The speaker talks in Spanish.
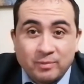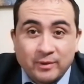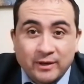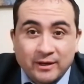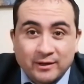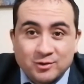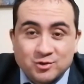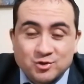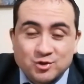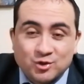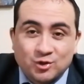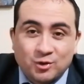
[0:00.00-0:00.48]
para
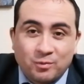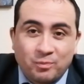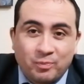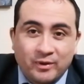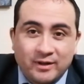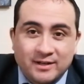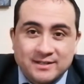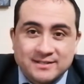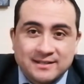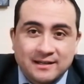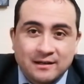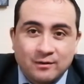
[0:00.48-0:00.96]
nosotros
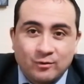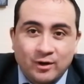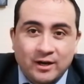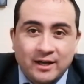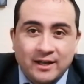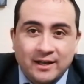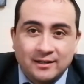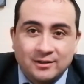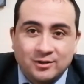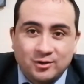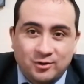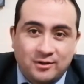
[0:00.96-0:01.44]
poder
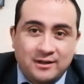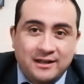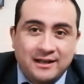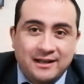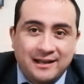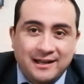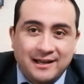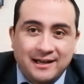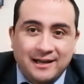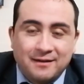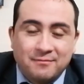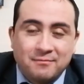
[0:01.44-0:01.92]
saludar a toda
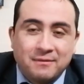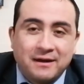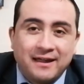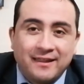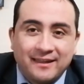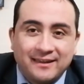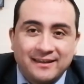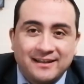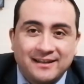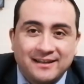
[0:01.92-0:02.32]
la amada